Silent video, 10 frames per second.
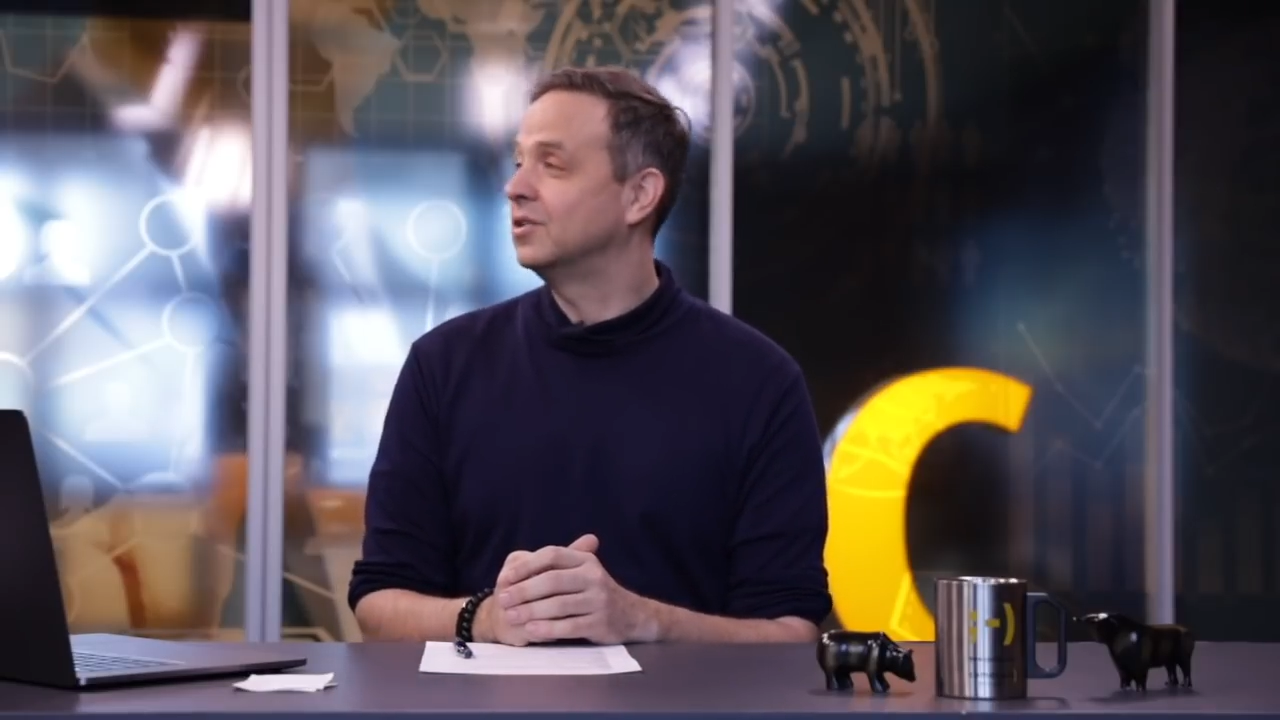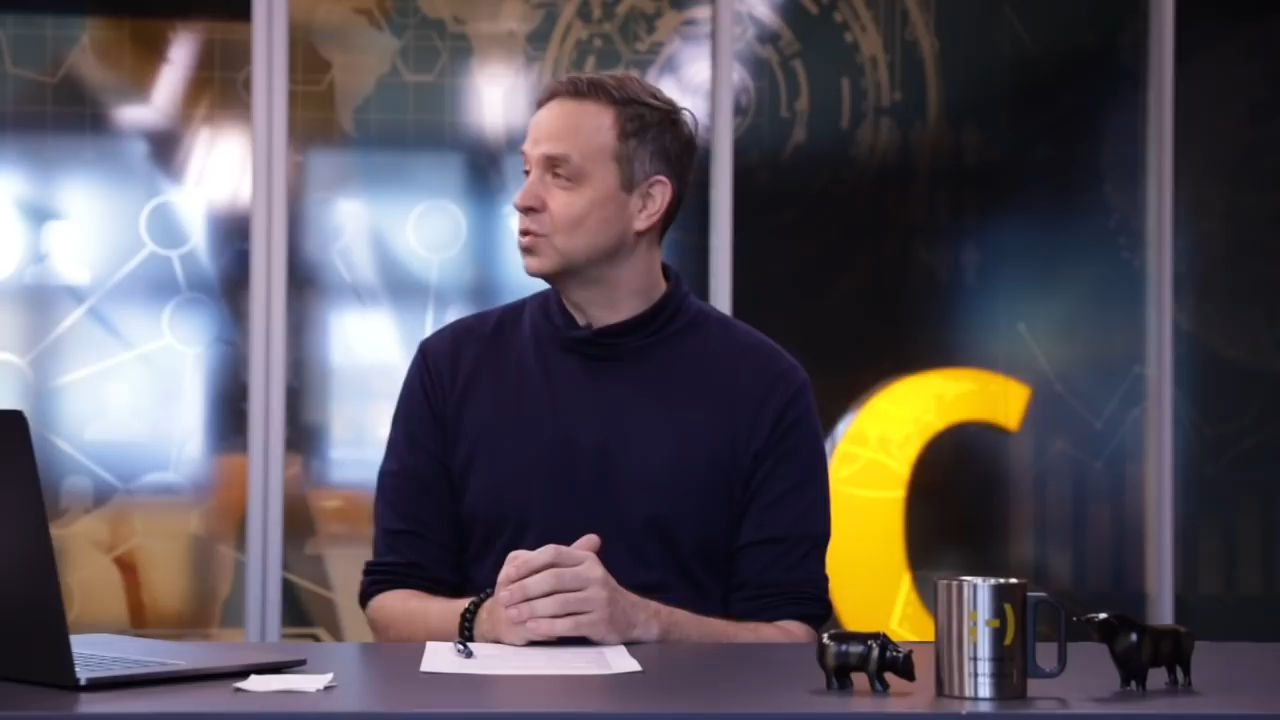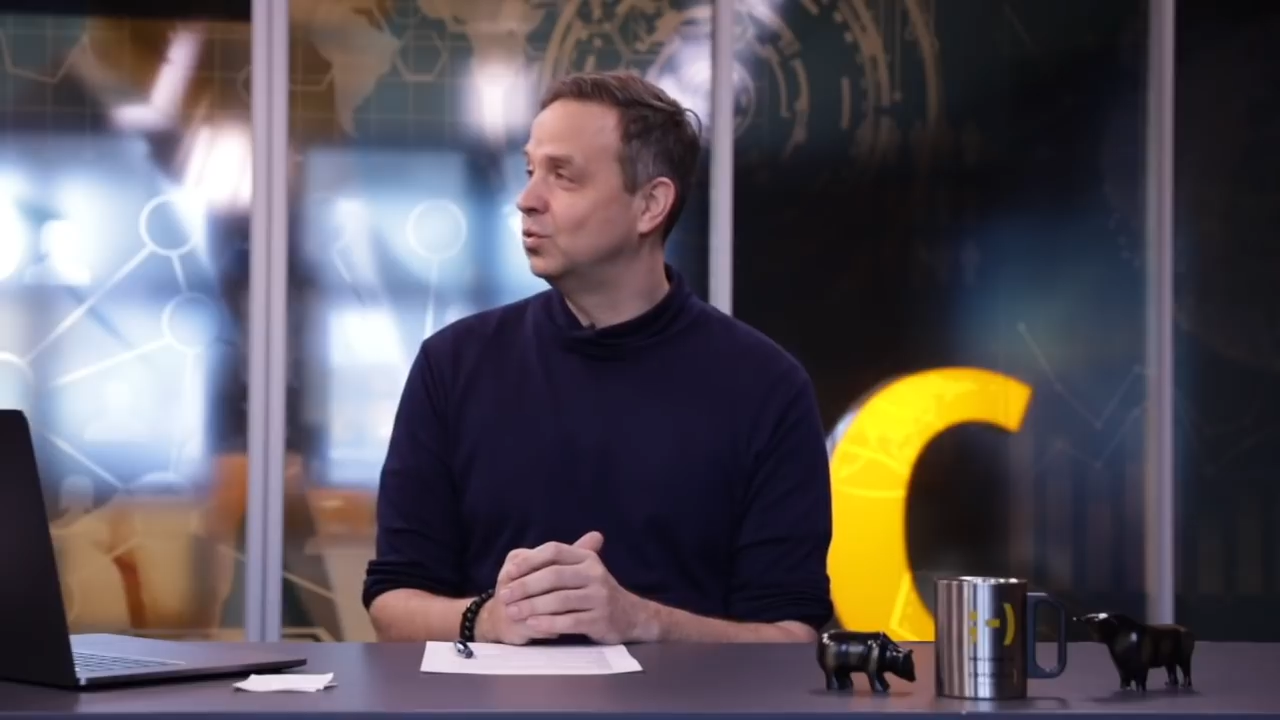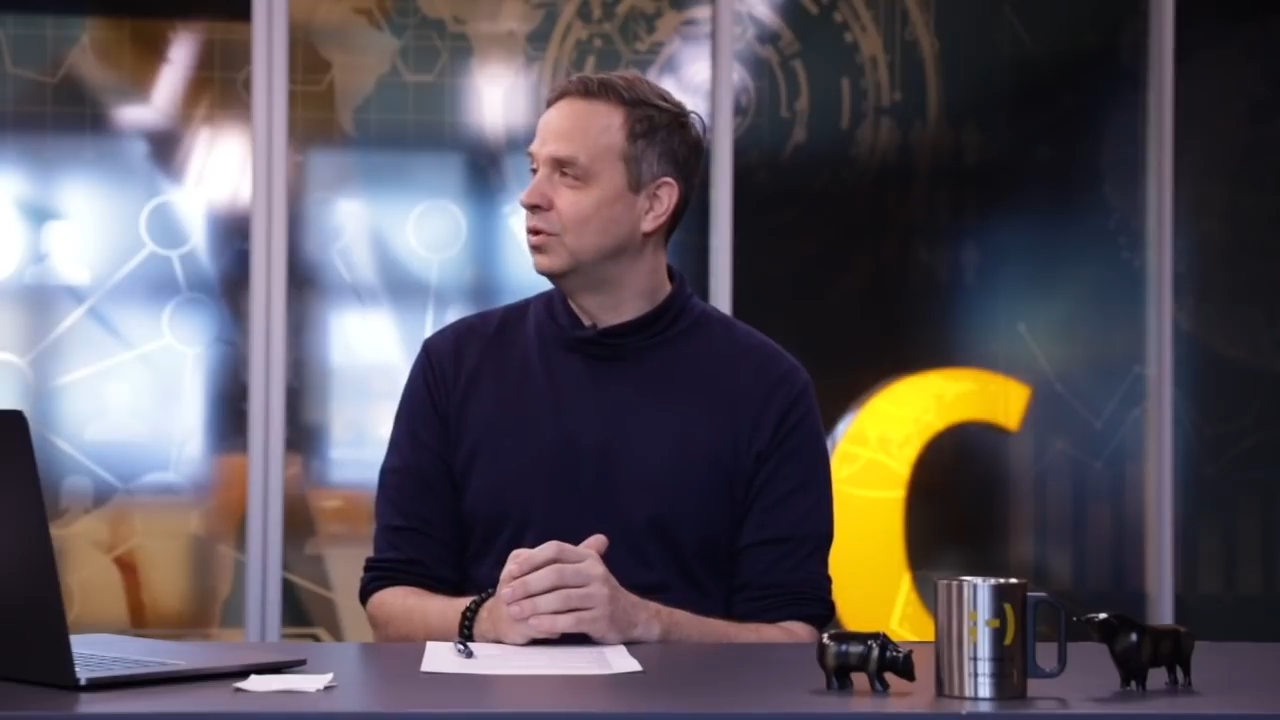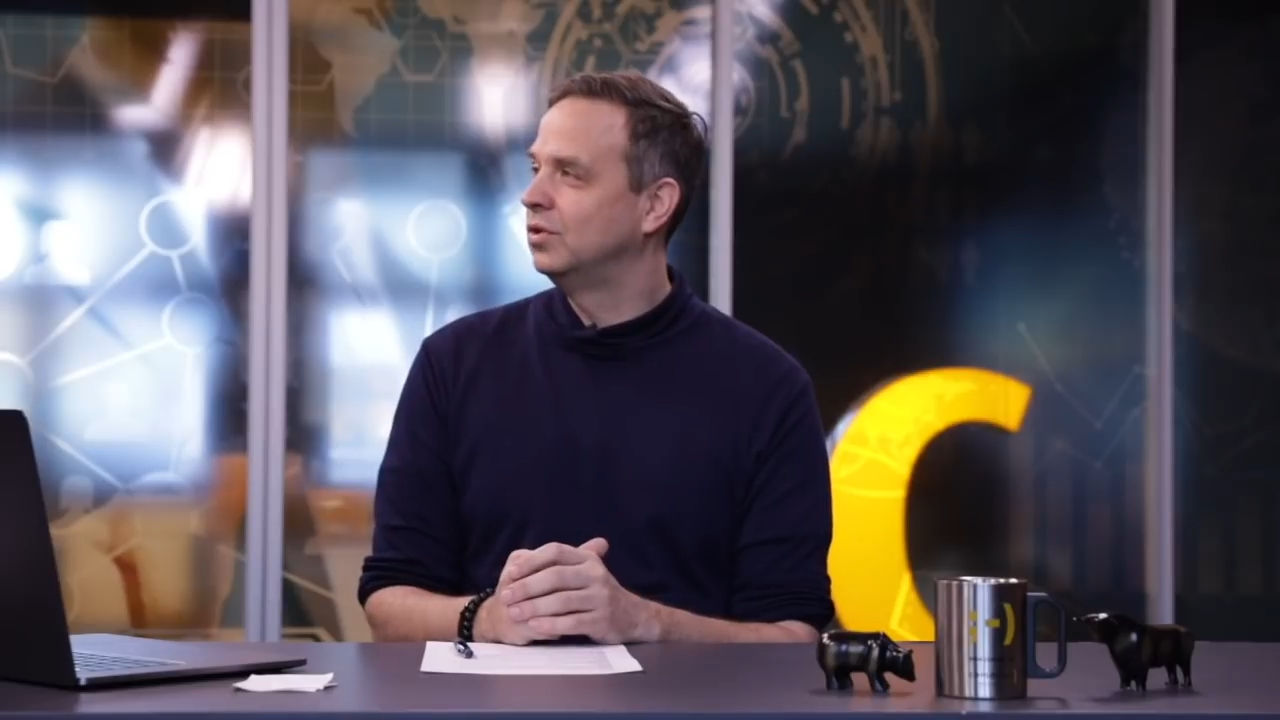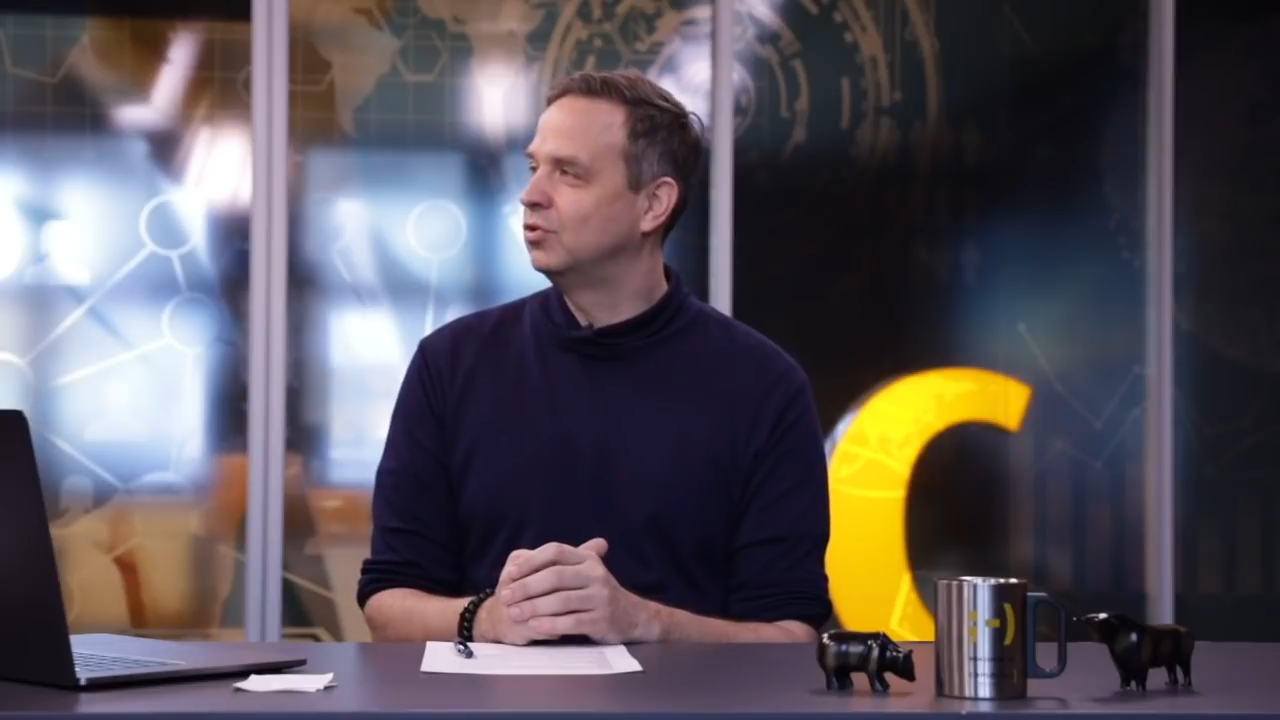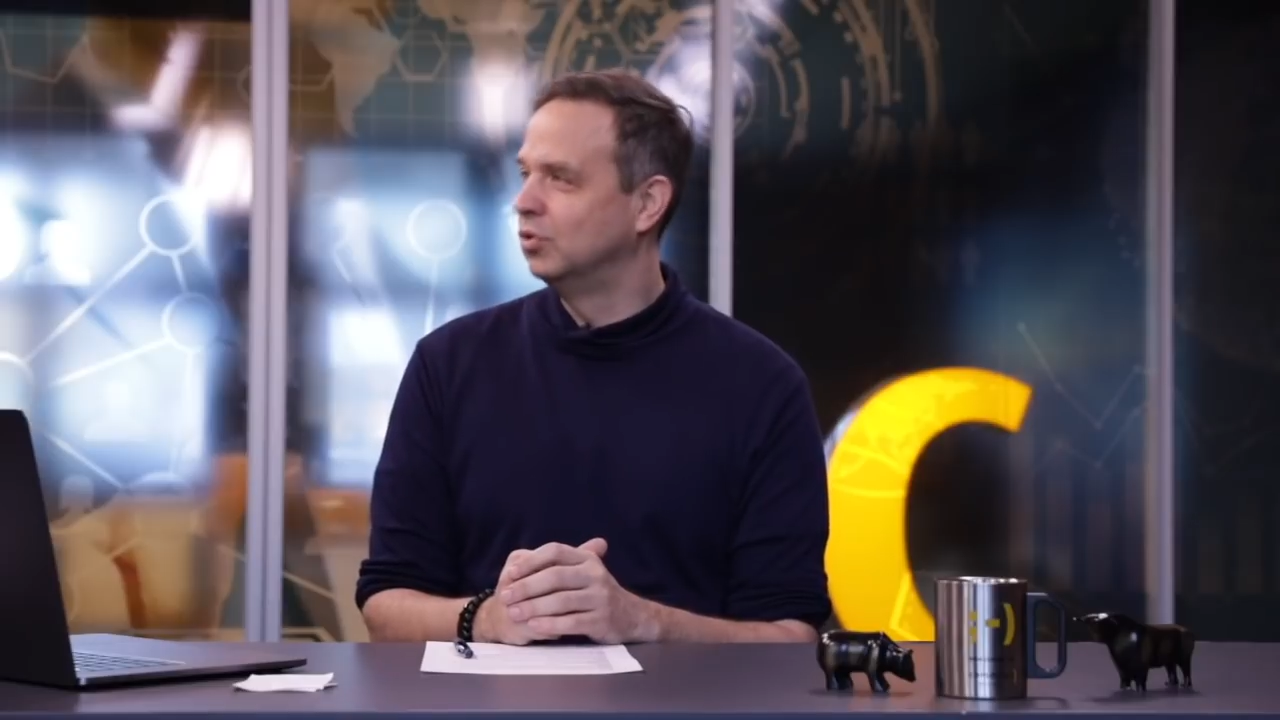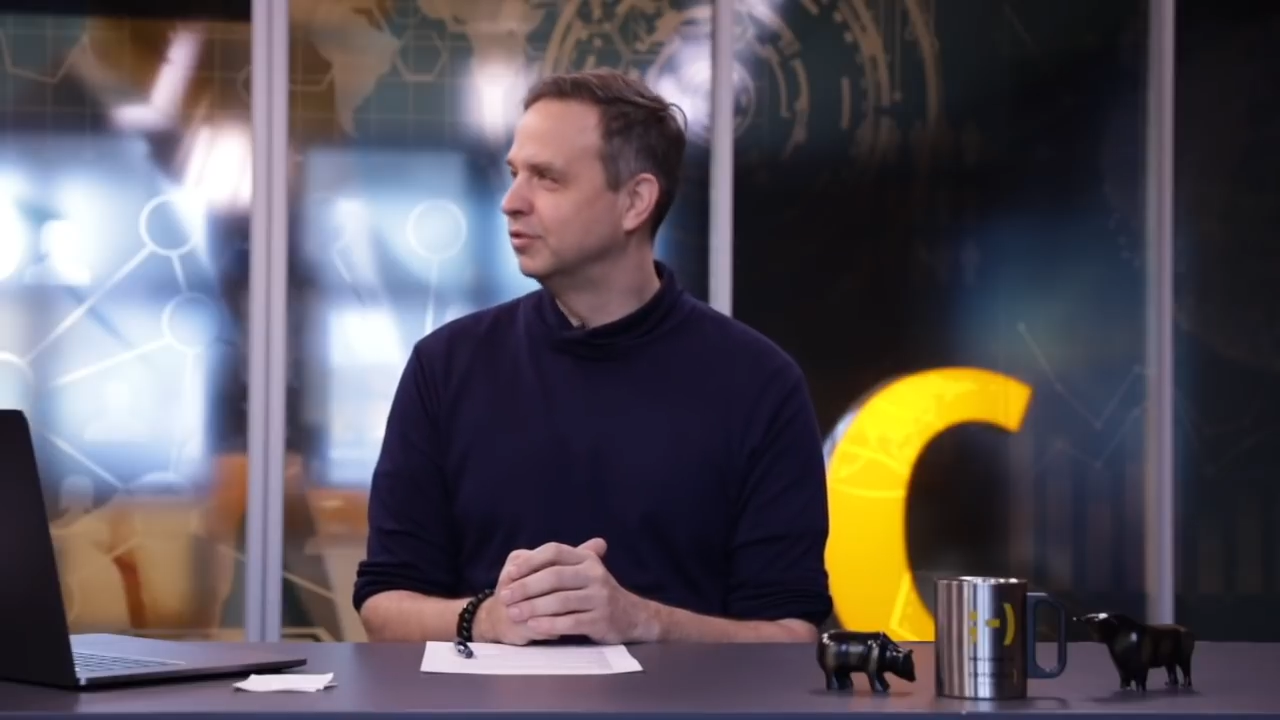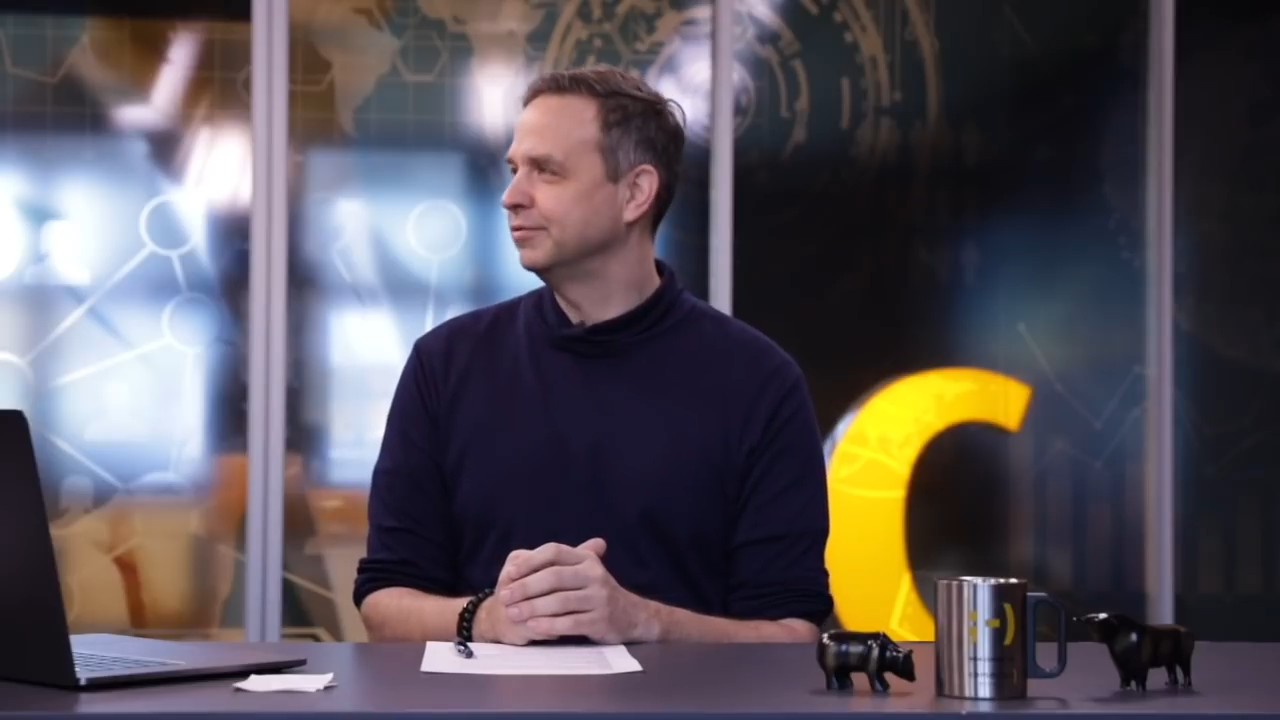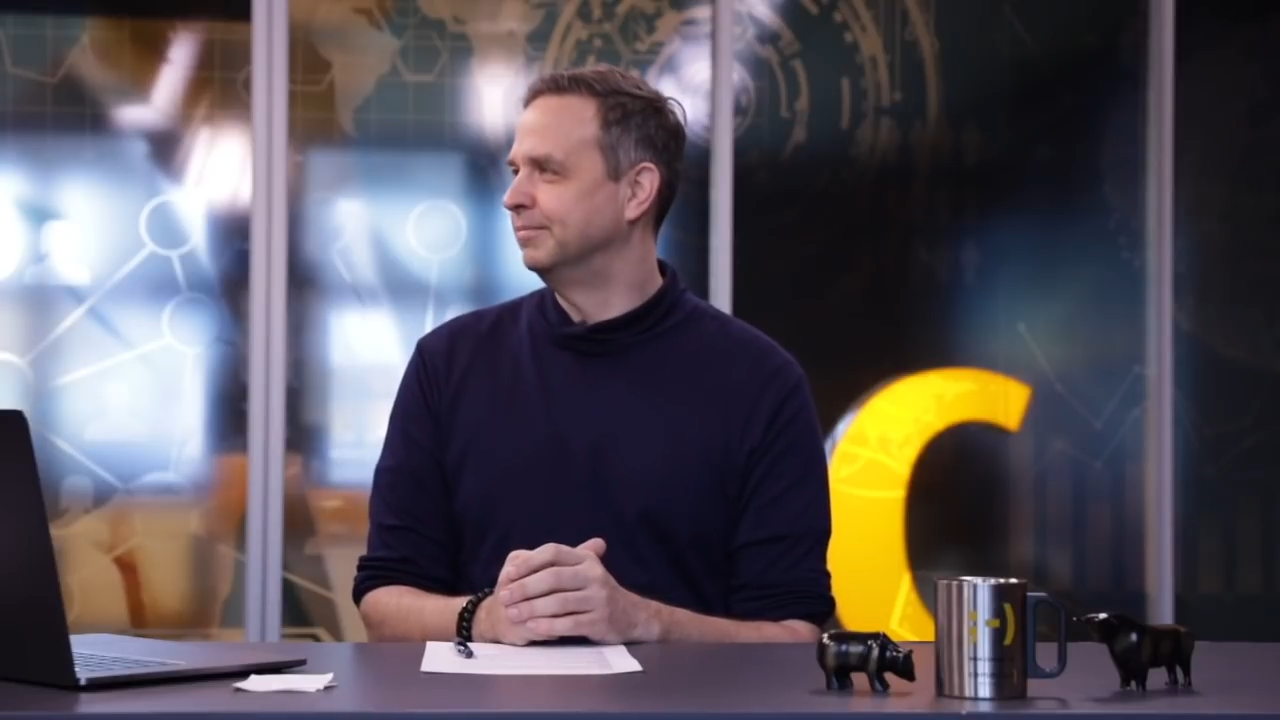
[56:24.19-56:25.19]
zu
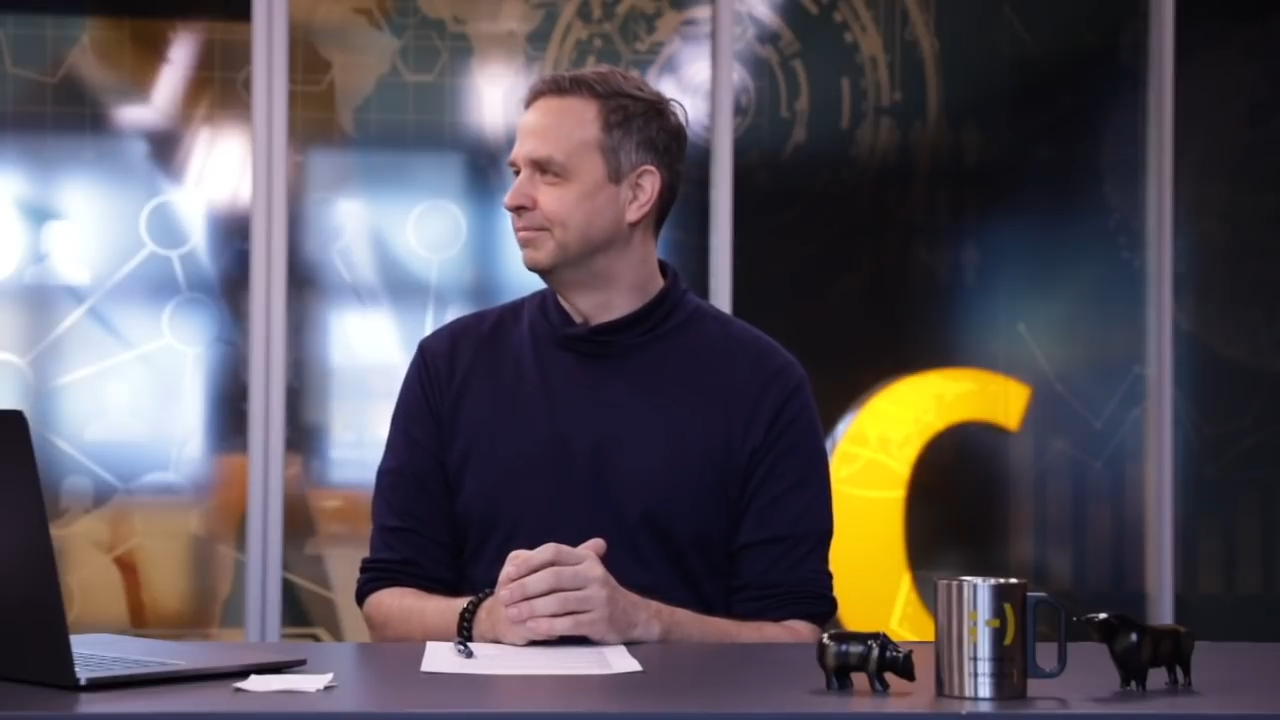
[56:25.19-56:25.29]
dürfen.